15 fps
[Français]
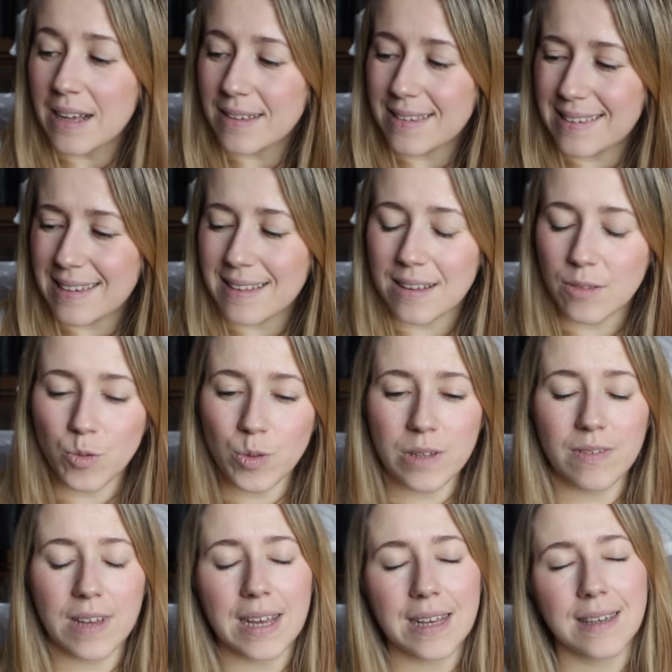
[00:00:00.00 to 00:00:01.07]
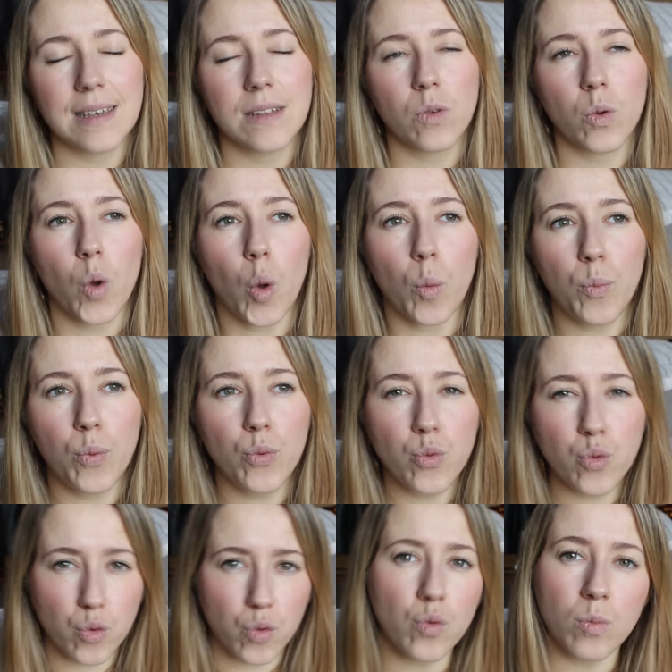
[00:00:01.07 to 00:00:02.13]
C'est un univers qui est encore plus
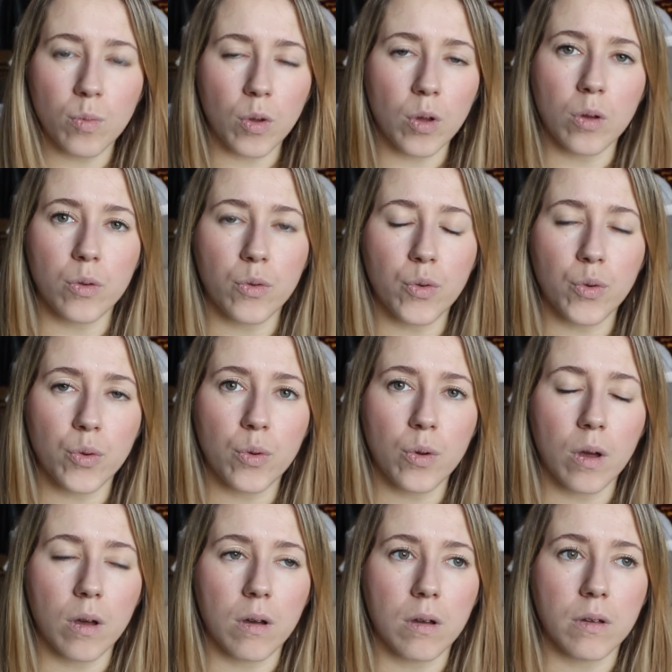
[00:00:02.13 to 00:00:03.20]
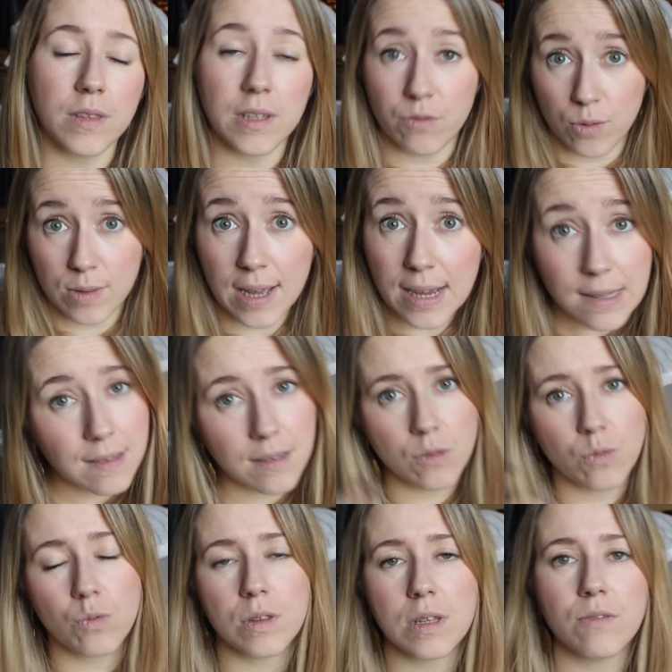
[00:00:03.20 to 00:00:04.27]
sombre que euh, Nevernight,
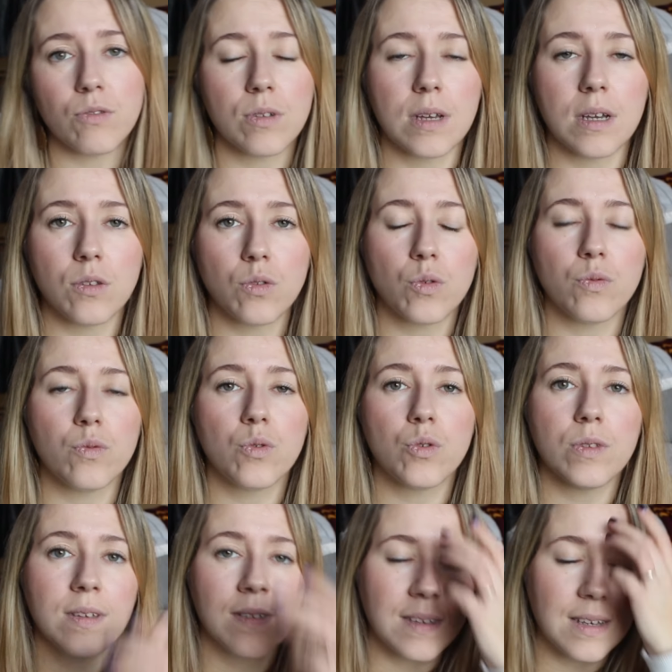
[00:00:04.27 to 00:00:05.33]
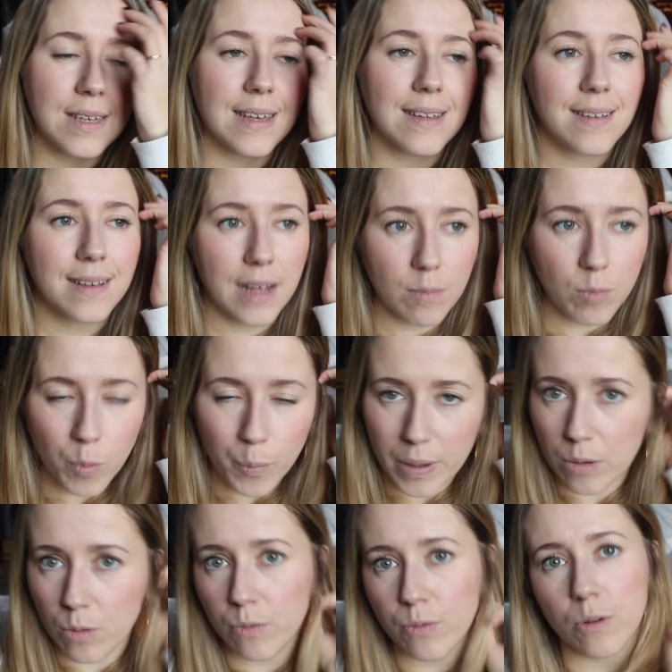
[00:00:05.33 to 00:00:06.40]
donc Nevernight que vous connaissez, qui est également
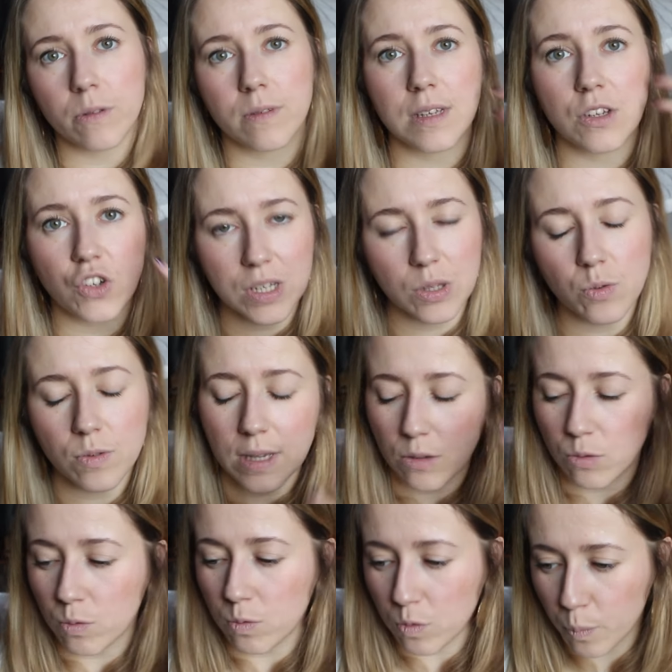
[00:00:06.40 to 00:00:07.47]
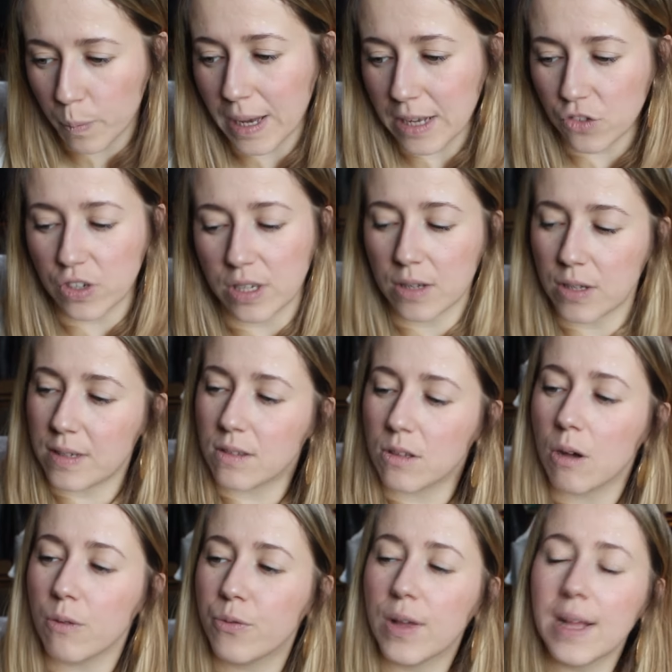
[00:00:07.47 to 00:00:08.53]
paru en français chez De Saxus par Jay
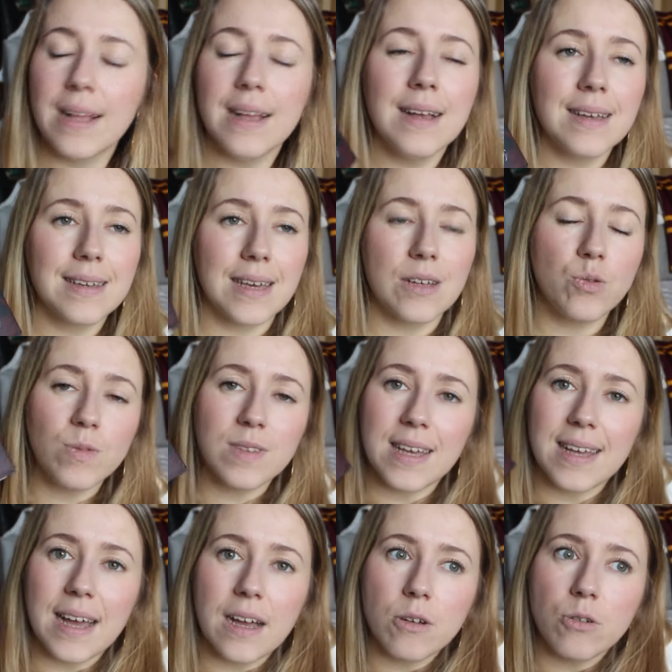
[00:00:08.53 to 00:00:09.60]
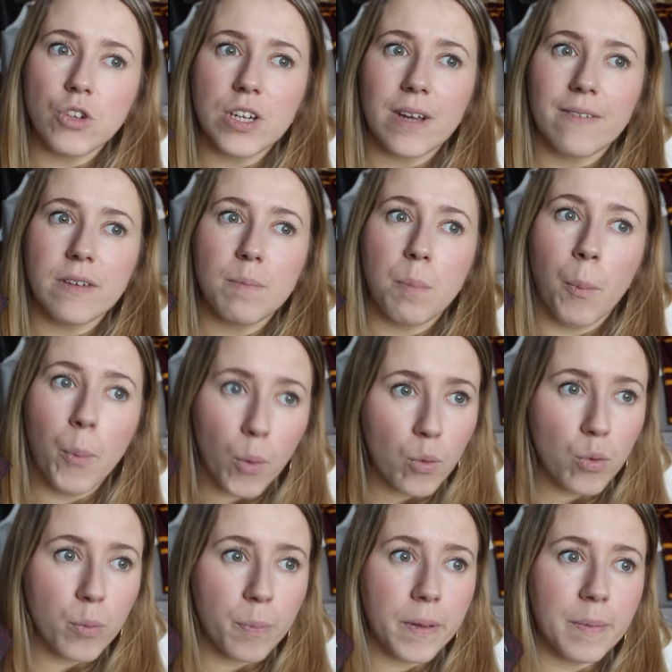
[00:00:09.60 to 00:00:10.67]
Christophe, qui est une saga que j'avais
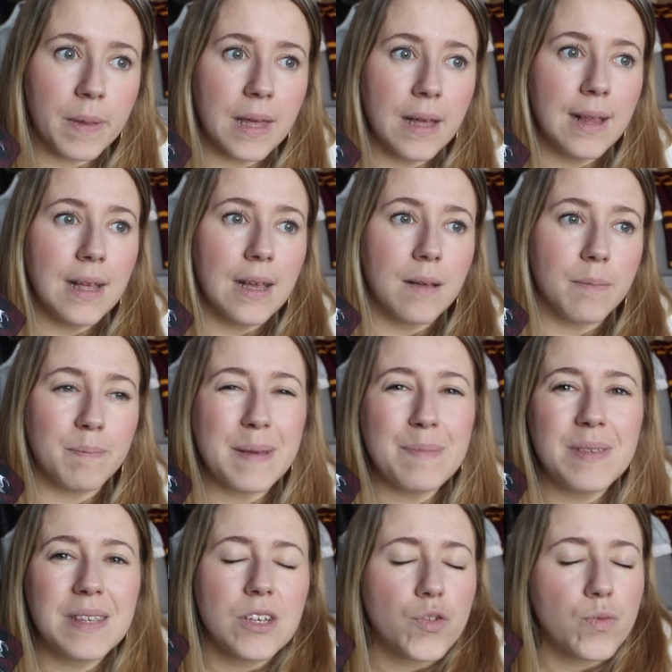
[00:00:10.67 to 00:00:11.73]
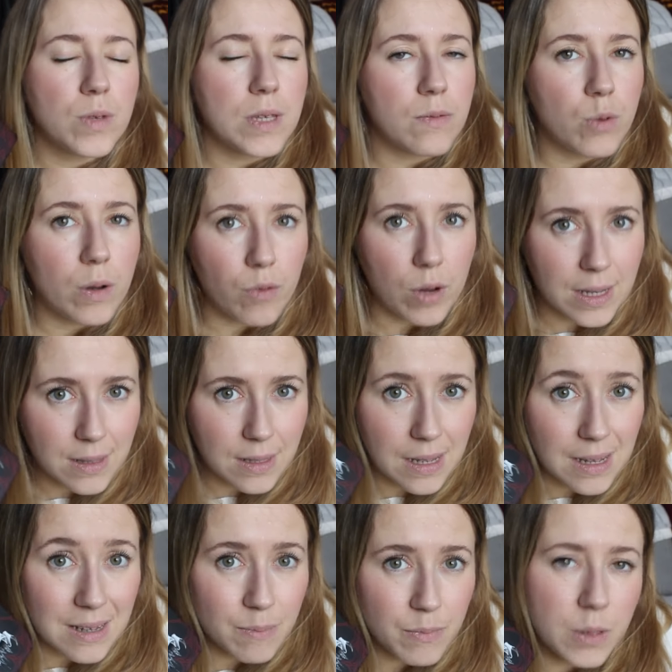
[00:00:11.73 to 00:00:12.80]
beaucoup aimée, même si je vous avoue avoir été
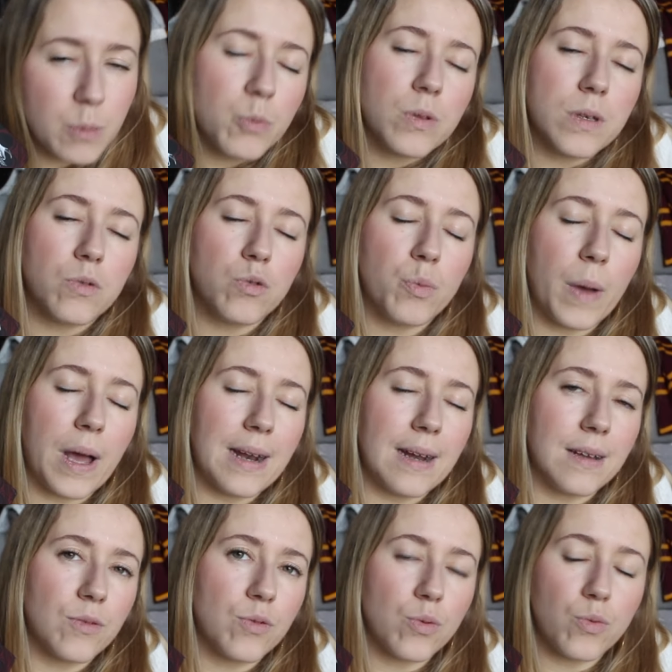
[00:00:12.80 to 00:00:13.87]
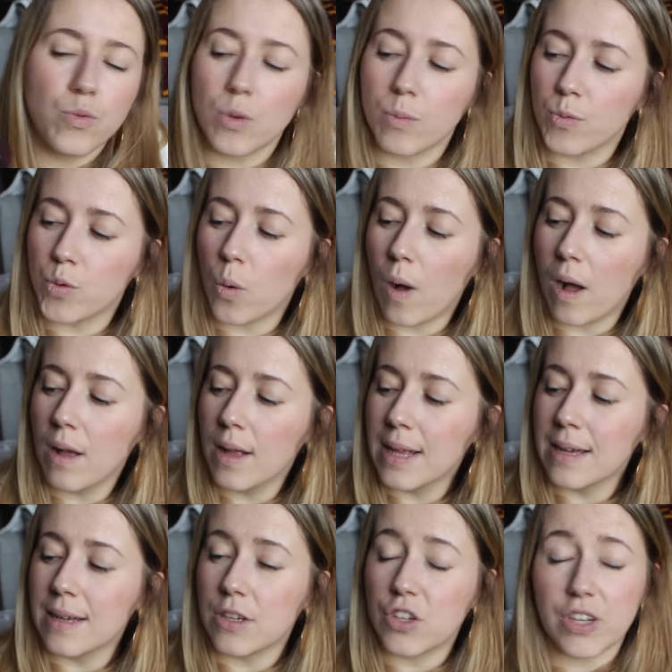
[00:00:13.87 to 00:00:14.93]
un petit peu déçue à la lecture du tome 3,
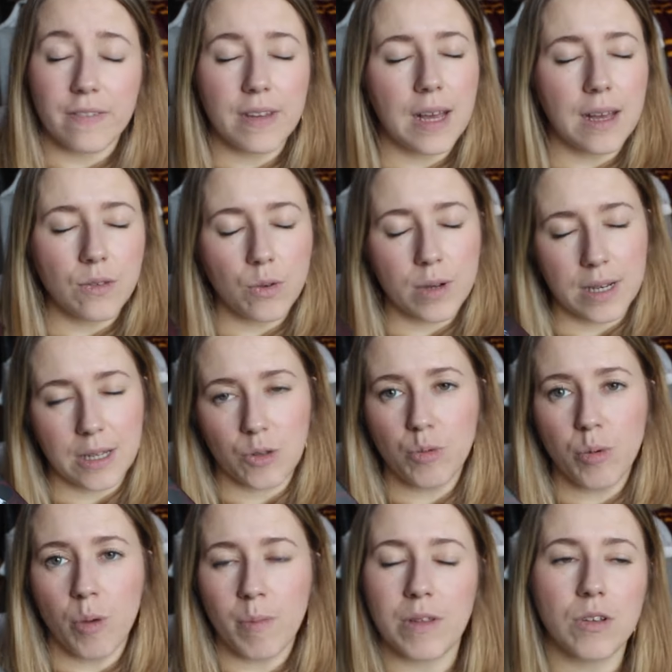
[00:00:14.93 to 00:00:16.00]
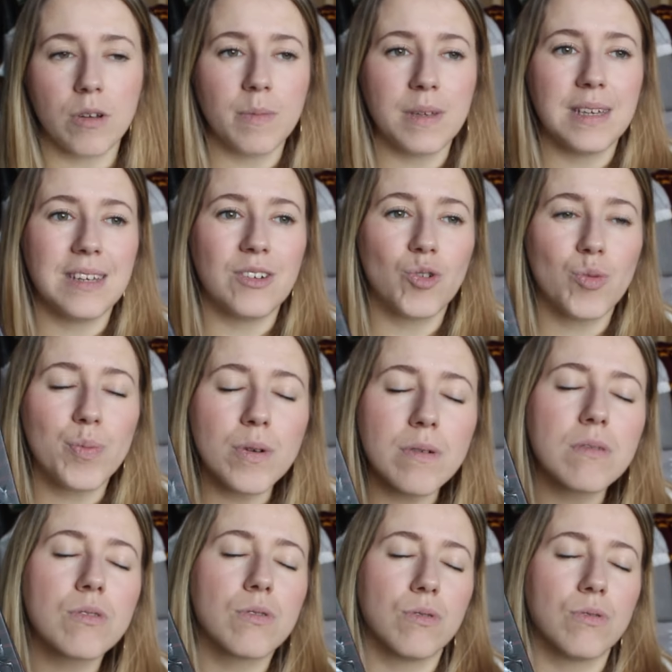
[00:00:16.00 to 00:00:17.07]
j'avais adoré les deux premiers tomes, et je
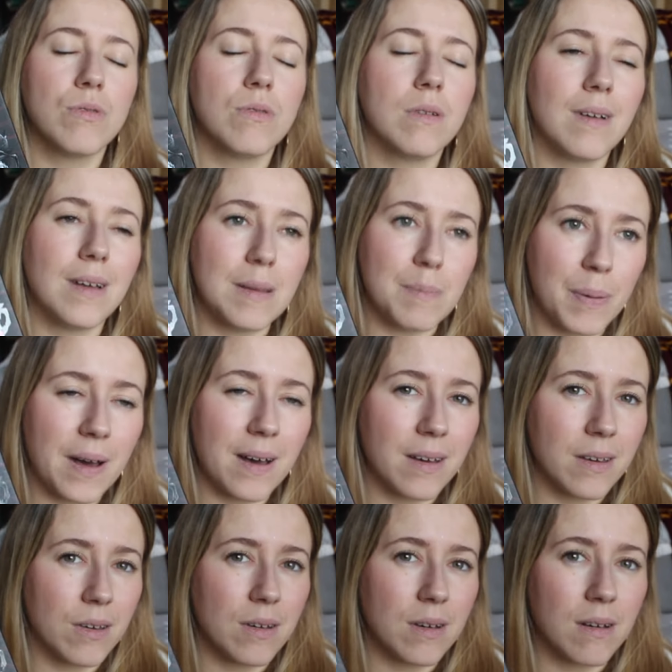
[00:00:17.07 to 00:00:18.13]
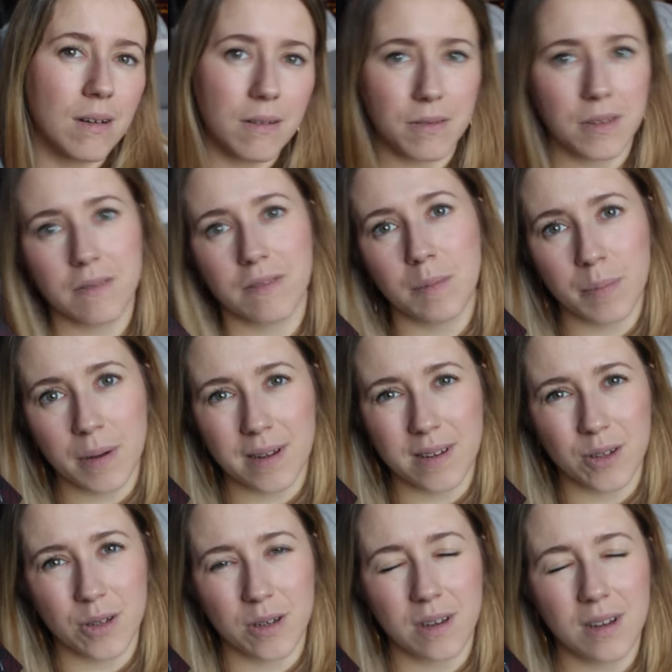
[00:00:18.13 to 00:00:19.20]
pense que Empire of the
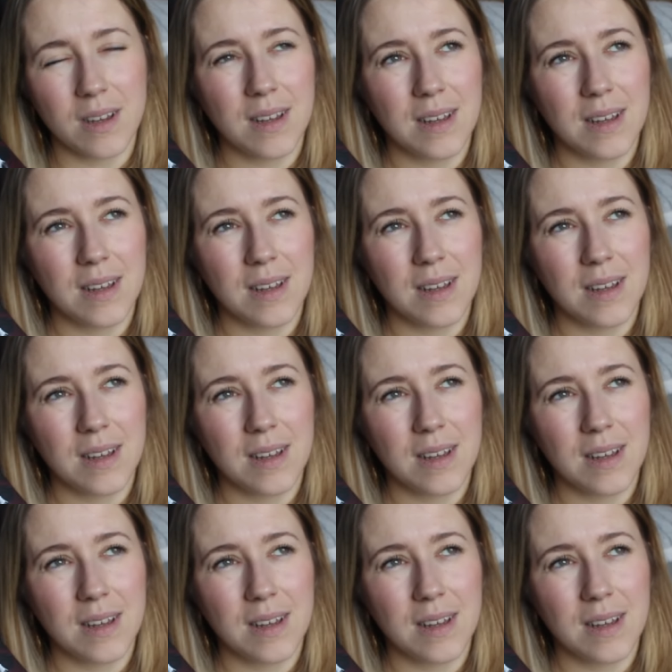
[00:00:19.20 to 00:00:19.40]
Vampire